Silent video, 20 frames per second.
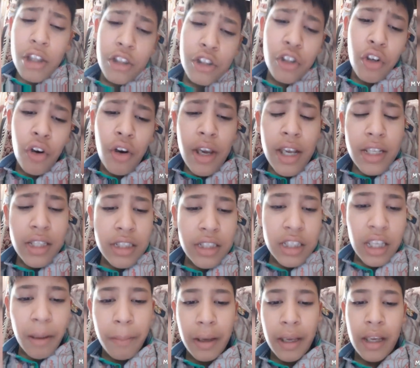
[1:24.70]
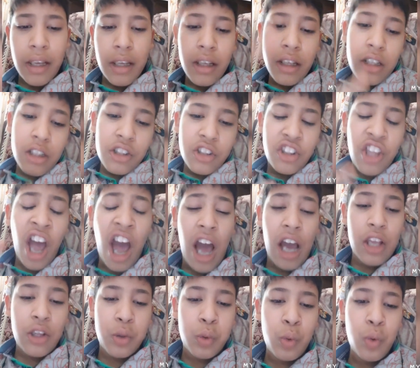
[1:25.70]
जो इससे भी
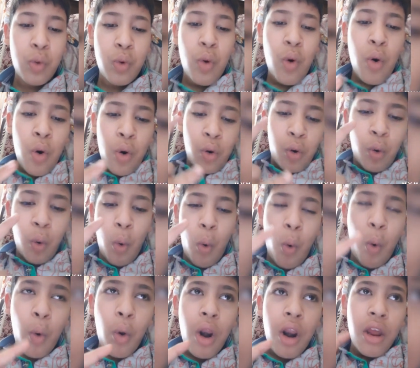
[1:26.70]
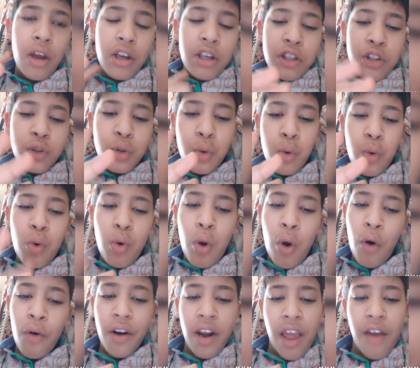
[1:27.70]
थासू कूल डूल
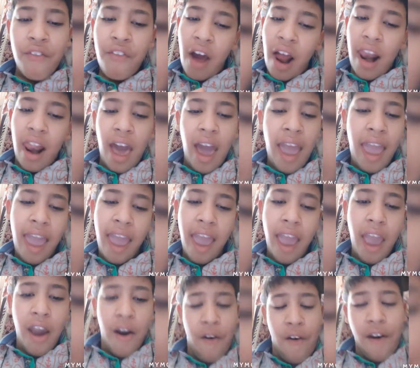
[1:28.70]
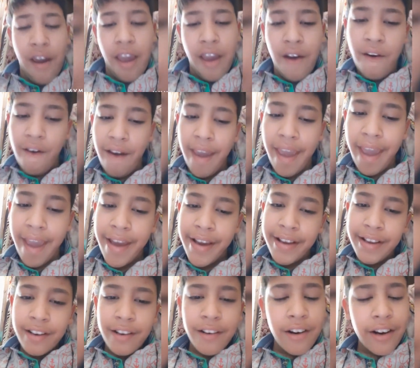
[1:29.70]
होने वाला है ओए होए
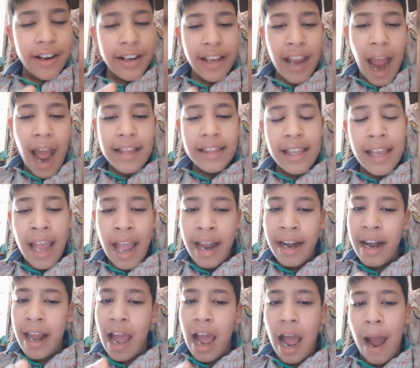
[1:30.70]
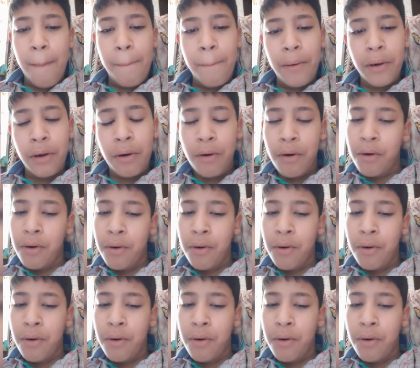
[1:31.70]
और याद है ना आपको